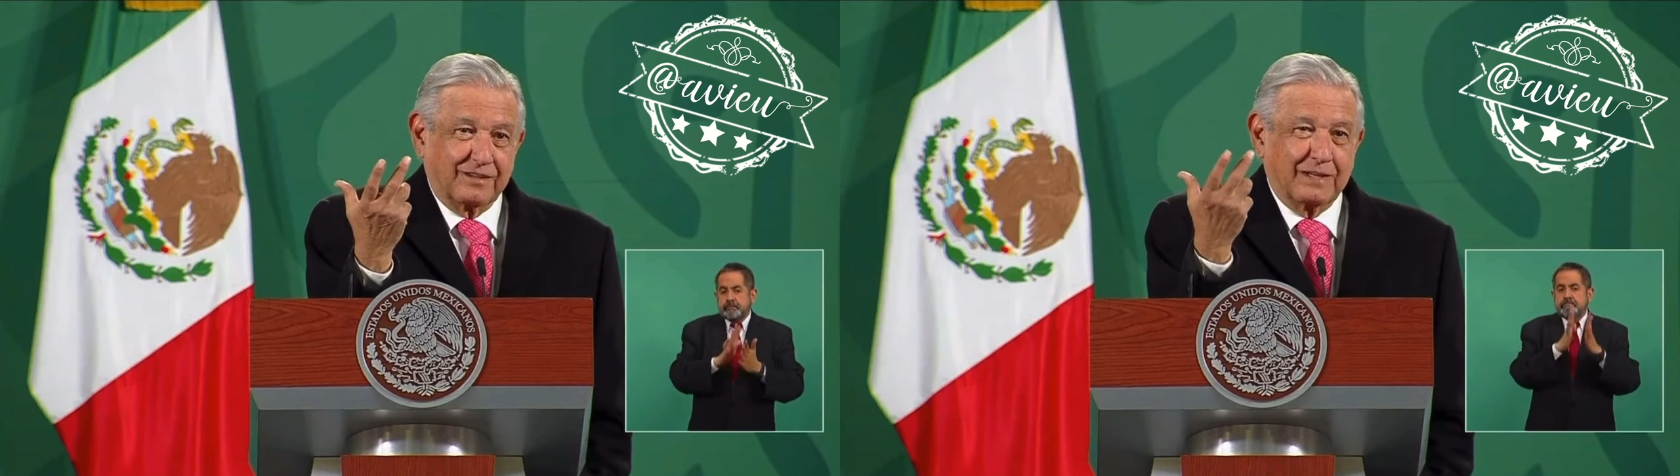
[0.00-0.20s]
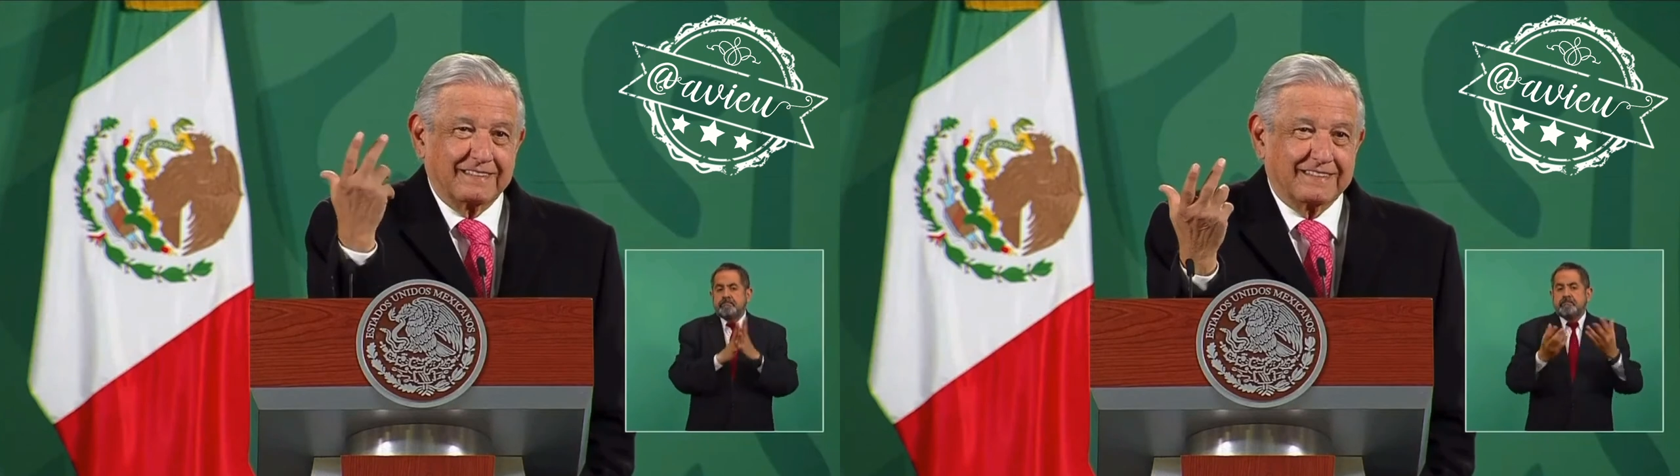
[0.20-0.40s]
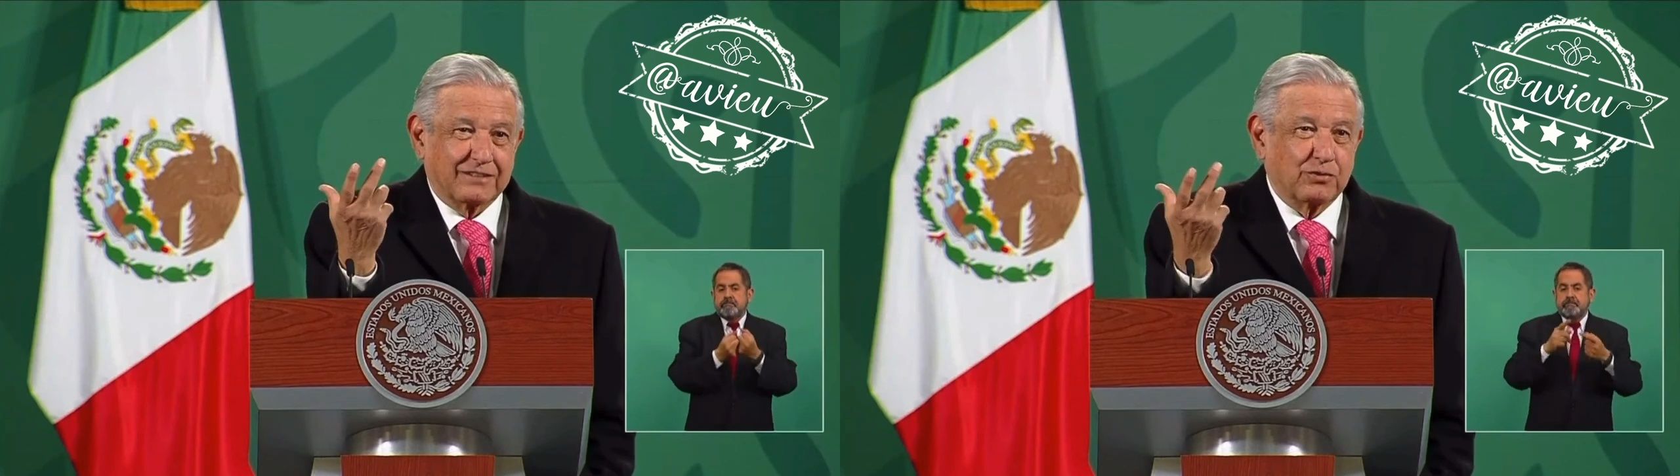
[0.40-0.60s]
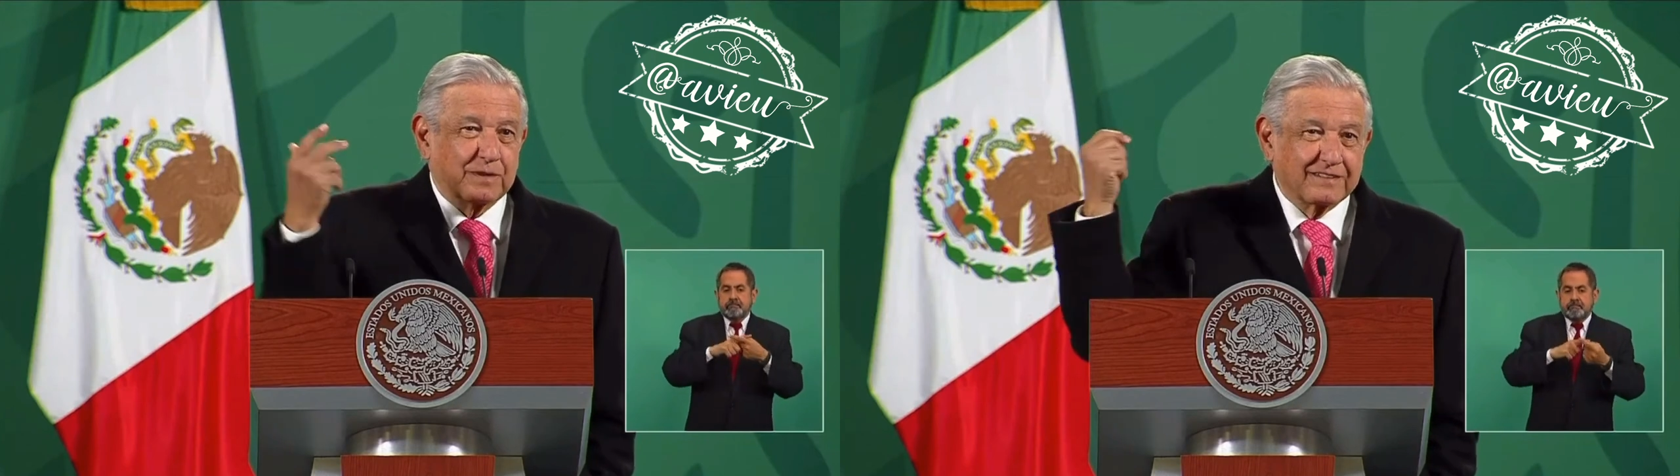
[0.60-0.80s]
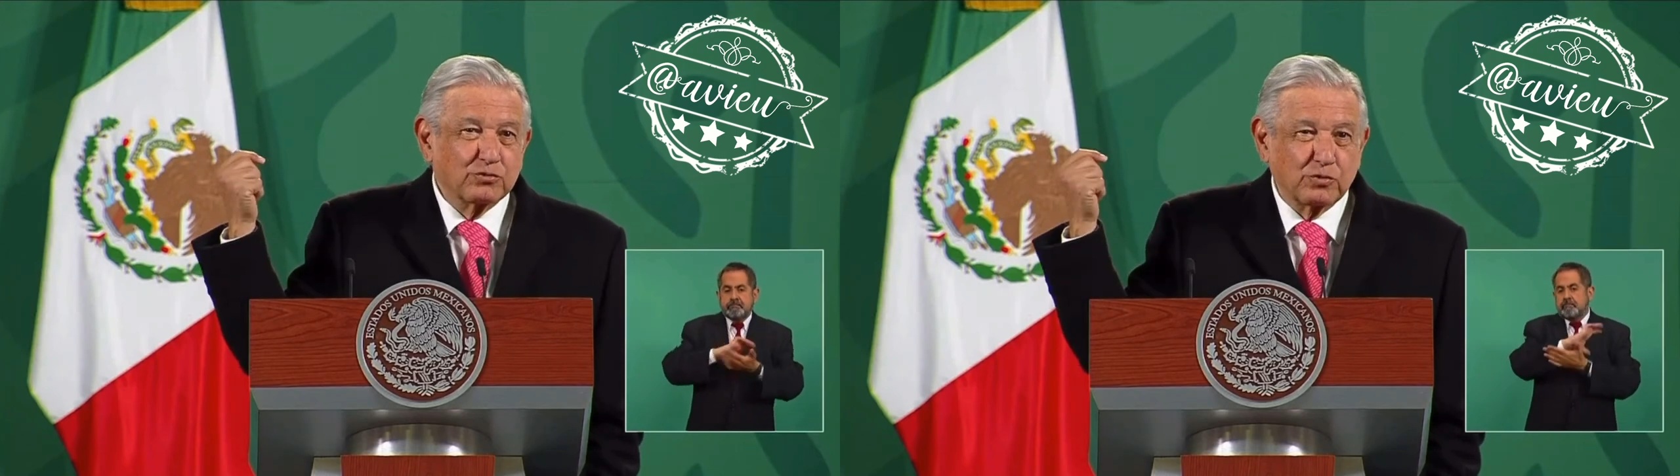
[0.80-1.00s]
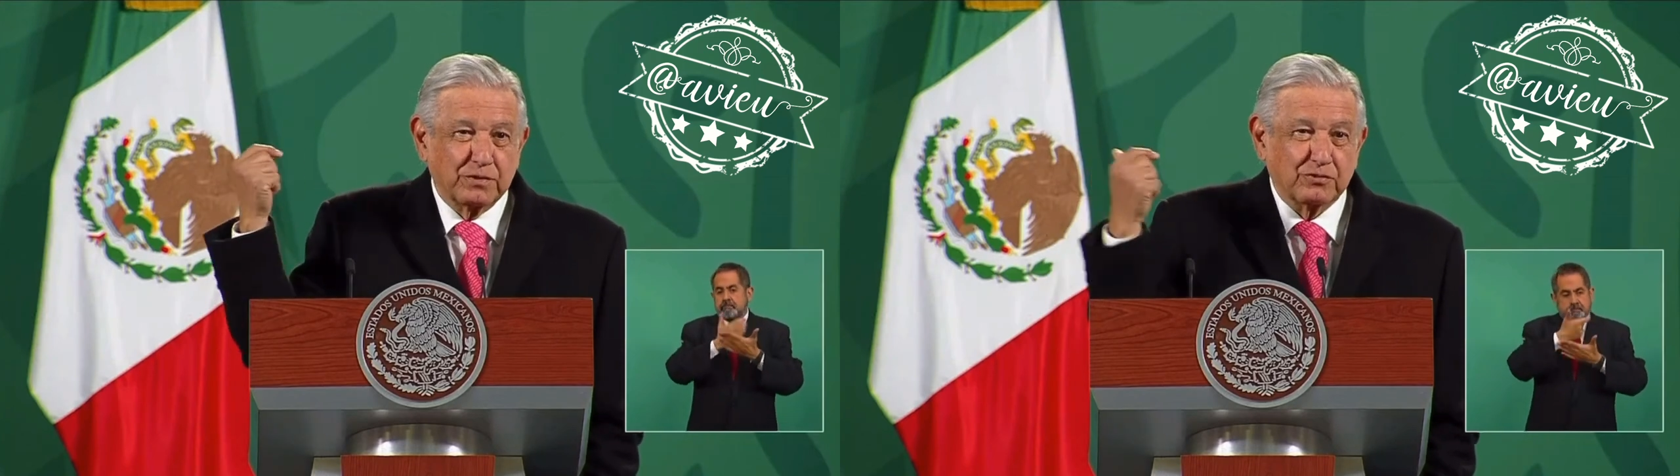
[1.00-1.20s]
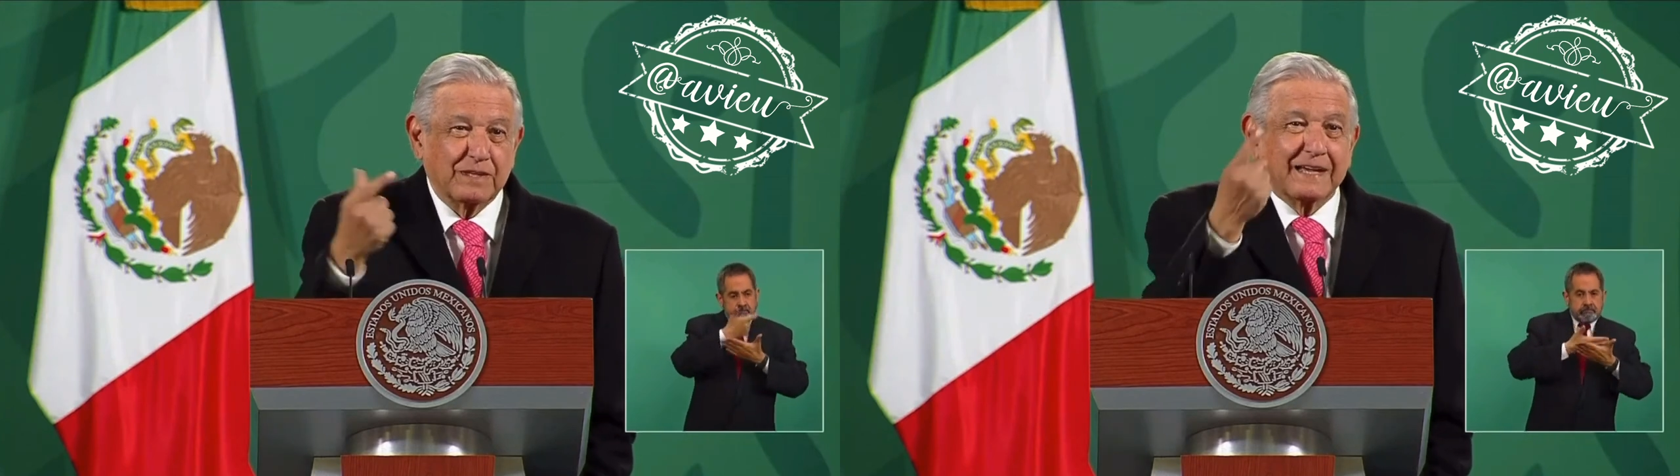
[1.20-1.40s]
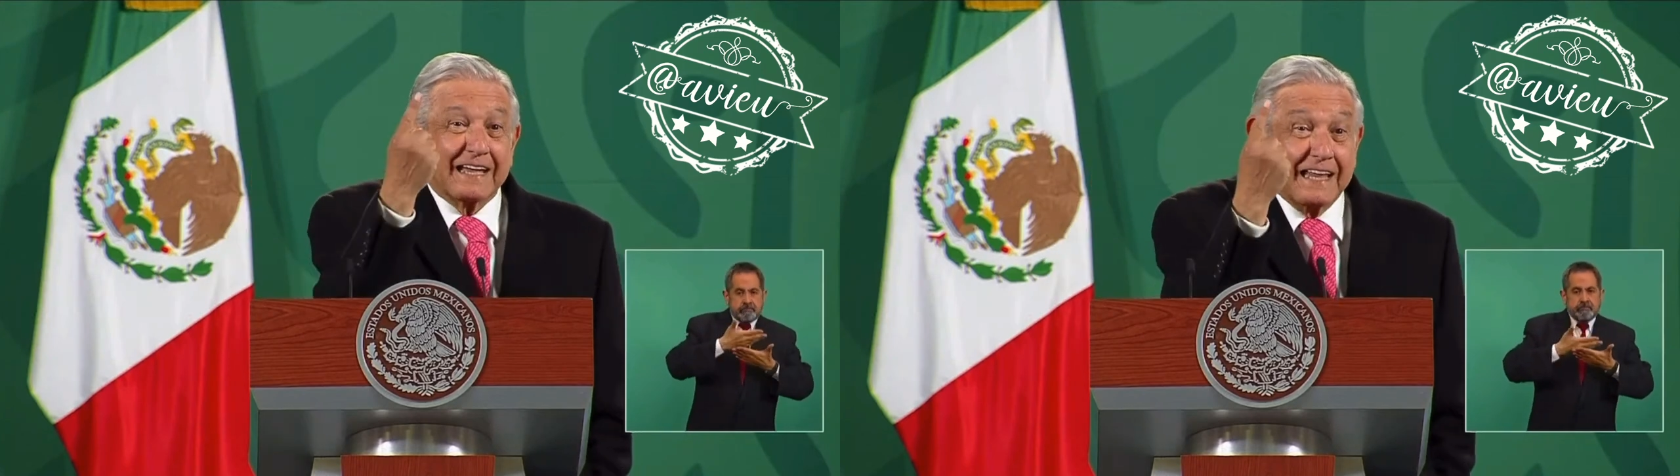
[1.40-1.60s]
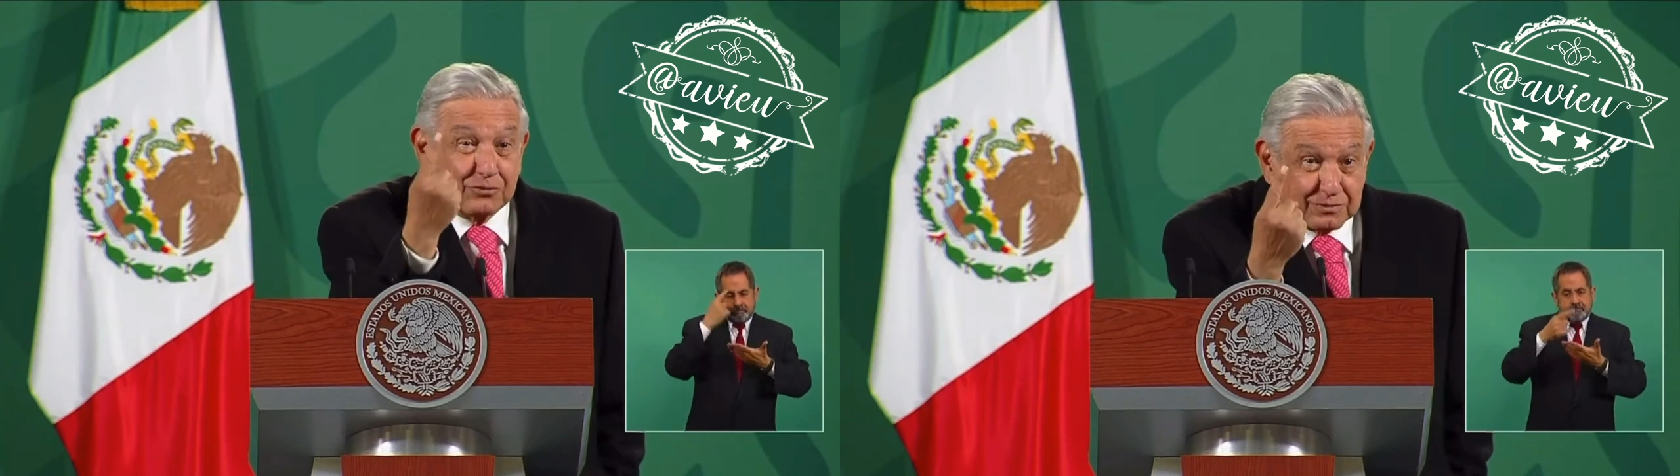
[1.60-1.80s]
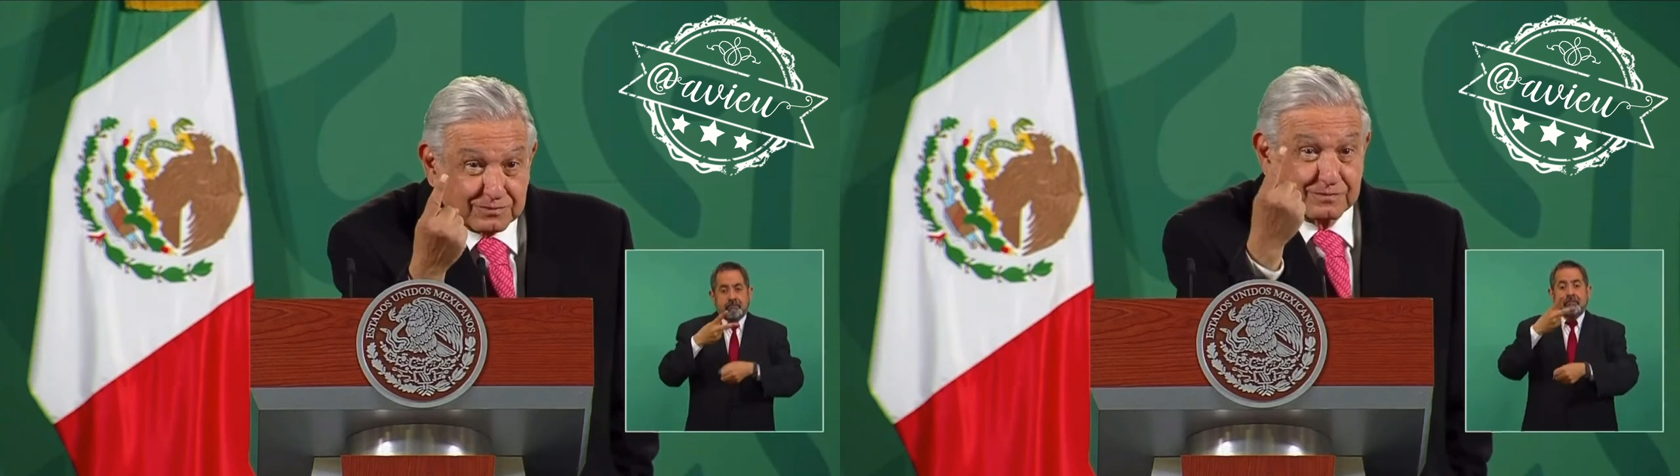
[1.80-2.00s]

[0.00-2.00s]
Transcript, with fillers: en una licitación para el segundo piso y había ganado.